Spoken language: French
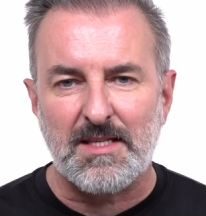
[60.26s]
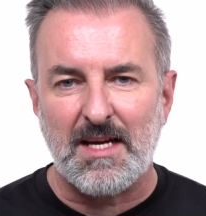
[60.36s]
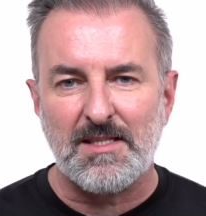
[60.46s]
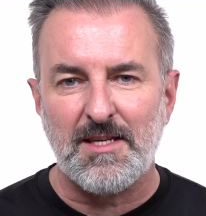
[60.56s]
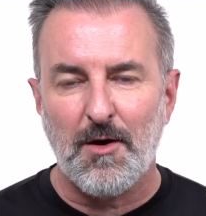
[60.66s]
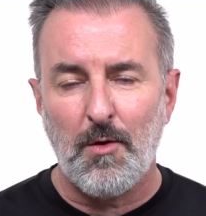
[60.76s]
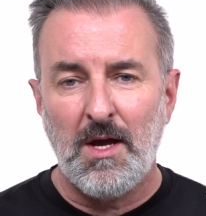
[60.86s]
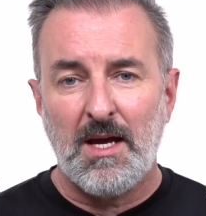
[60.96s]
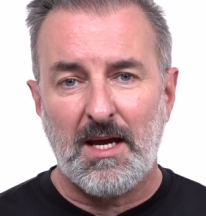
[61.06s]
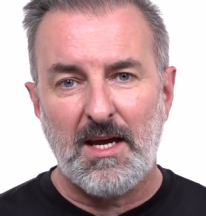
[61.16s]
stations
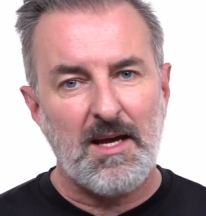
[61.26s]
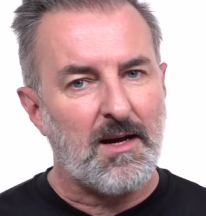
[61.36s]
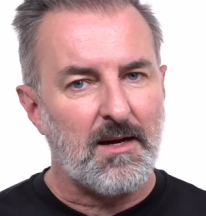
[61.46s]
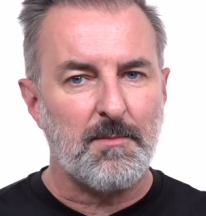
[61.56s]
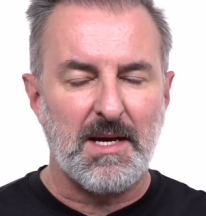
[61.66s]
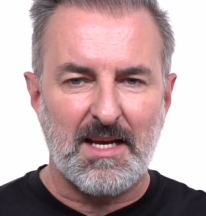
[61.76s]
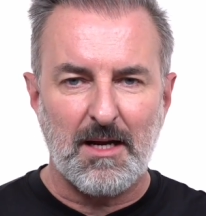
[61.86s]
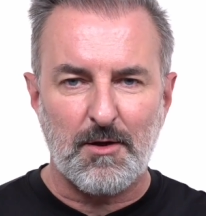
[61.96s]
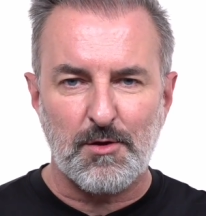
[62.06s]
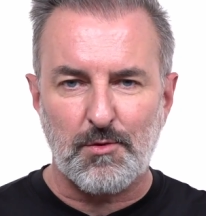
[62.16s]
et euh, ben,
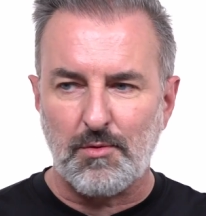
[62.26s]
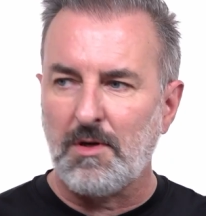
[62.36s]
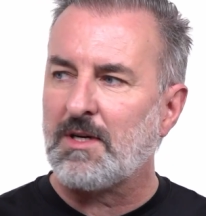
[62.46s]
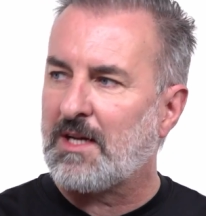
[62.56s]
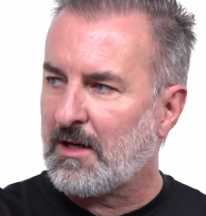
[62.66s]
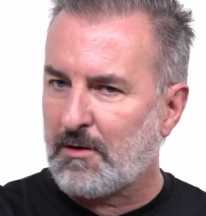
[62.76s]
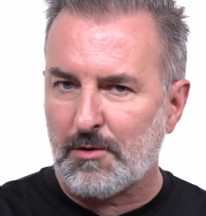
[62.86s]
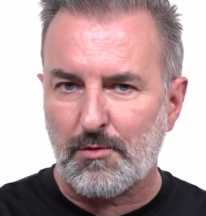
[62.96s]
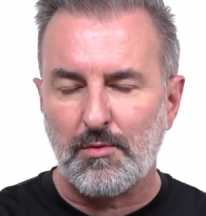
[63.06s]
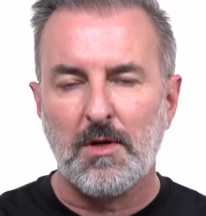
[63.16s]
quelques sous là, quelques
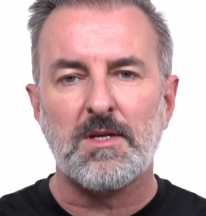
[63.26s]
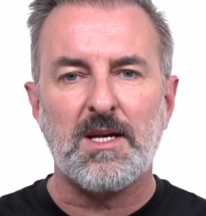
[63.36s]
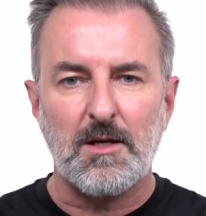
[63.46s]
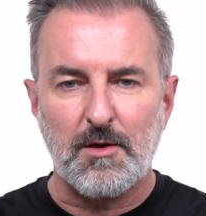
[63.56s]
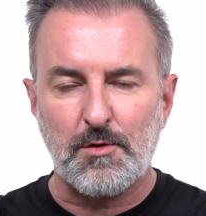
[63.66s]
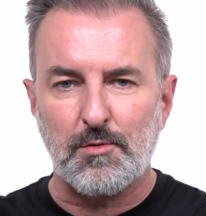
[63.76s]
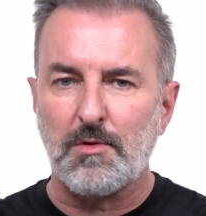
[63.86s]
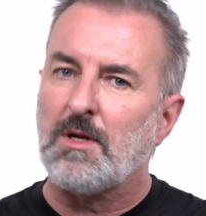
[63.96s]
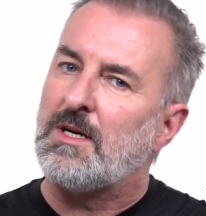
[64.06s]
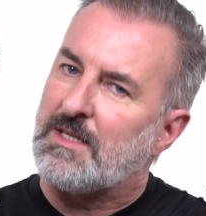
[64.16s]
sous là, quelques sous
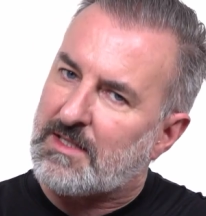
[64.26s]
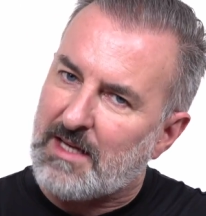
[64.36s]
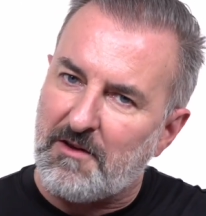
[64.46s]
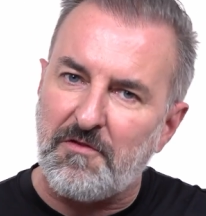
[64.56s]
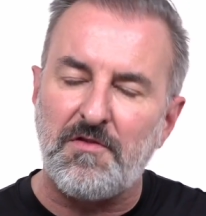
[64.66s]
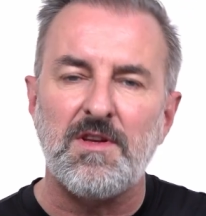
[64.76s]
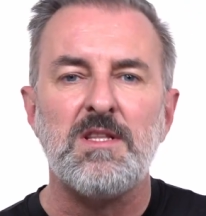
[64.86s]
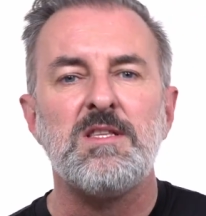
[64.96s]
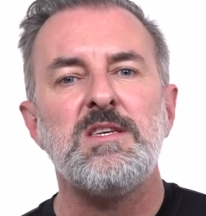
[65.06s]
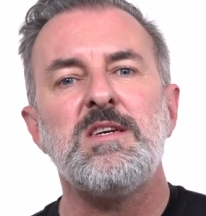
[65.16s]
là, et ça
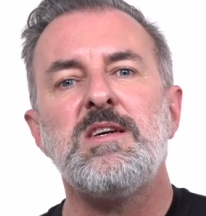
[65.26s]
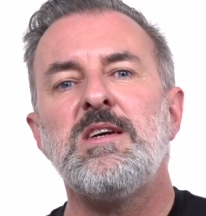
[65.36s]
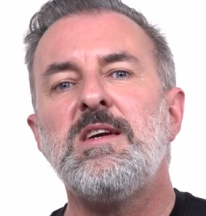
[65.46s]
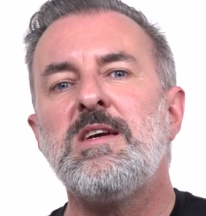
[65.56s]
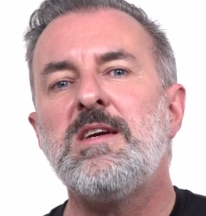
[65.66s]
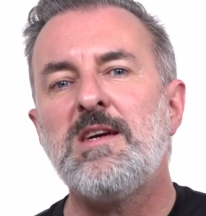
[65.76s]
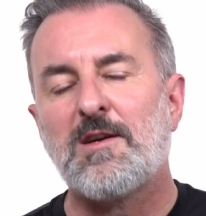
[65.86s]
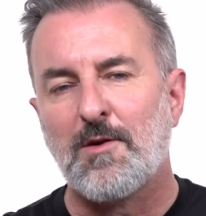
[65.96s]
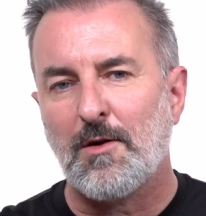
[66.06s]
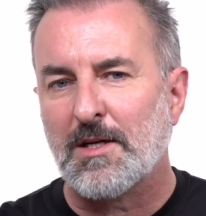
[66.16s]
finit
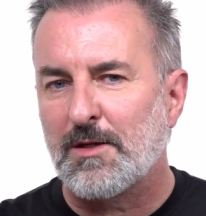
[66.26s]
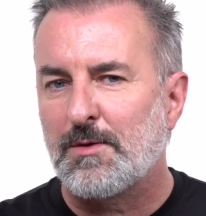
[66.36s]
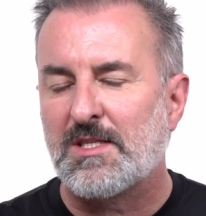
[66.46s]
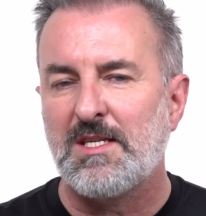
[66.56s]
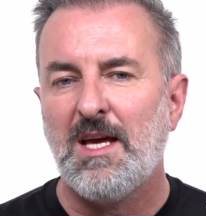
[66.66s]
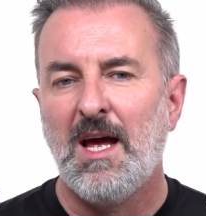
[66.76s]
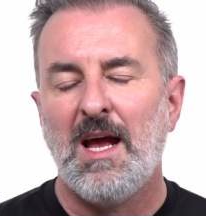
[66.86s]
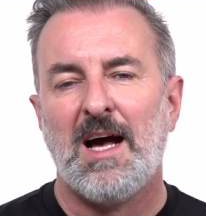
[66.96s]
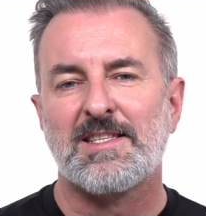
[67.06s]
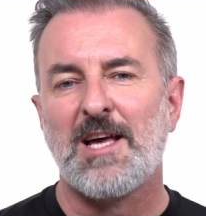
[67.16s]
qu'on réussit
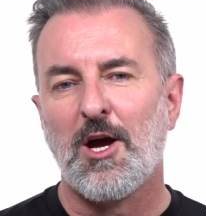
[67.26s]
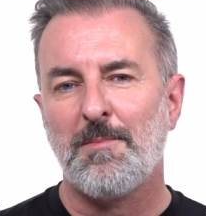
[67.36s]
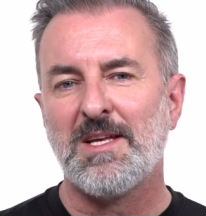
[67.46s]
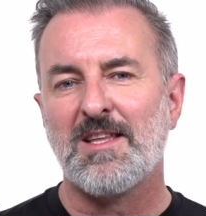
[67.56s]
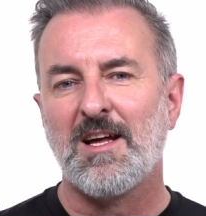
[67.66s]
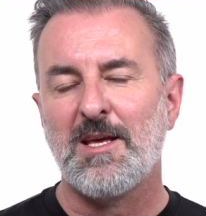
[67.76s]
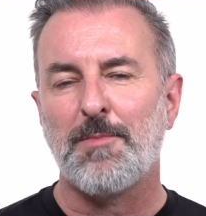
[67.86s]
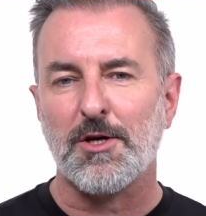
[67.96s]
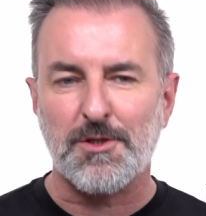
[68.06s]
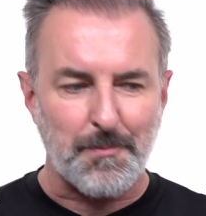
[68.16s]
à s'en remettre dans les
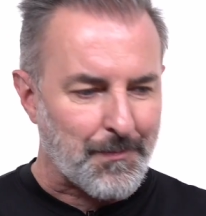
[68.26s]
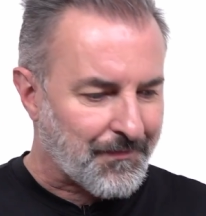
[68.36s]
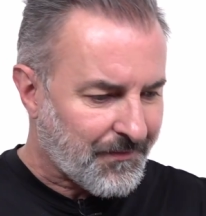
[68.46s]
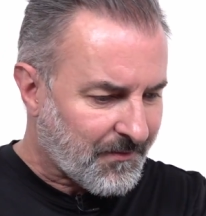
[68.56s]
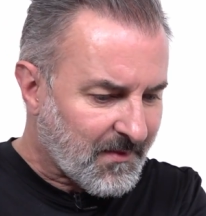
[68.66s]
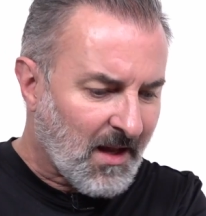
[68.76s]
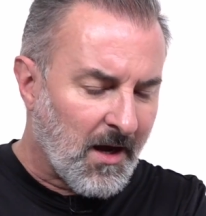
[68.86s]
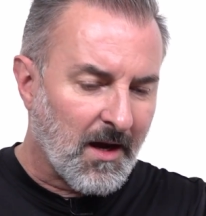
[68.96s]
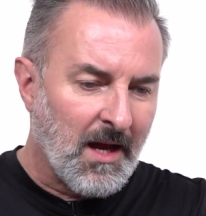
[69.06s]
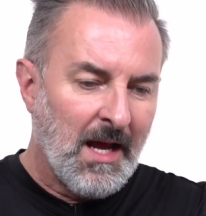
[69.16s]
poches. Euh,